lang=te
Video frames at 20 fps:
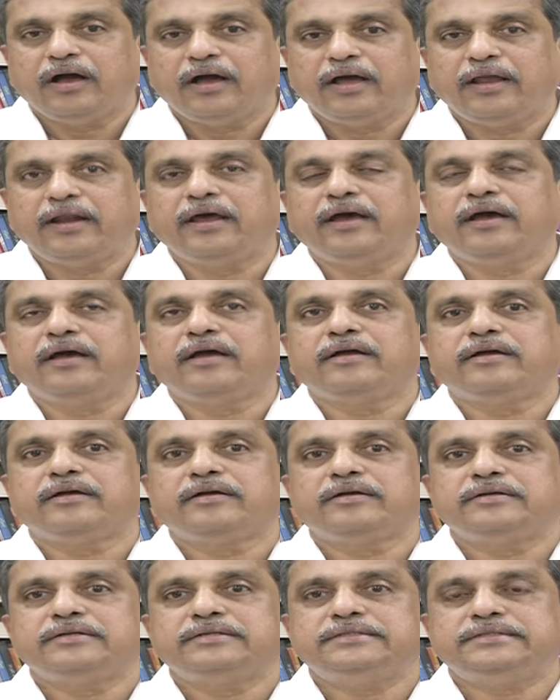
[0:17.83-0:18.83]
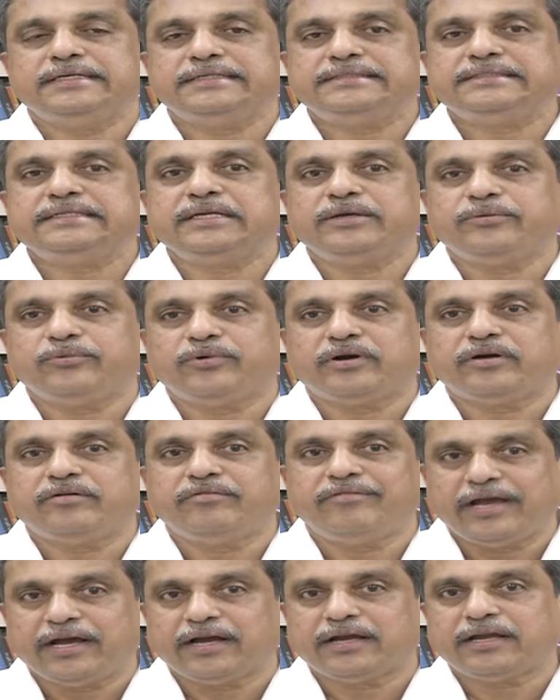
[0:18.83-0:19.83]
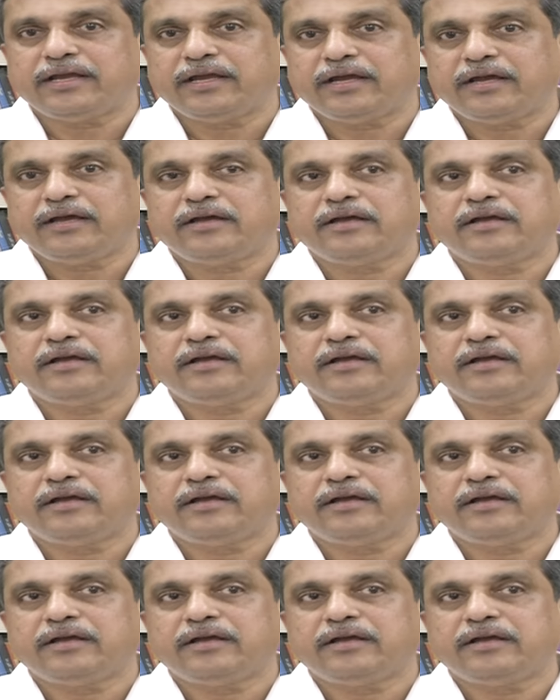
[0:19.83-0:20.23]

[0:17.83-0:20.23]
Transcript: ఆయన చేసిన ఒక వ్యాఖ్య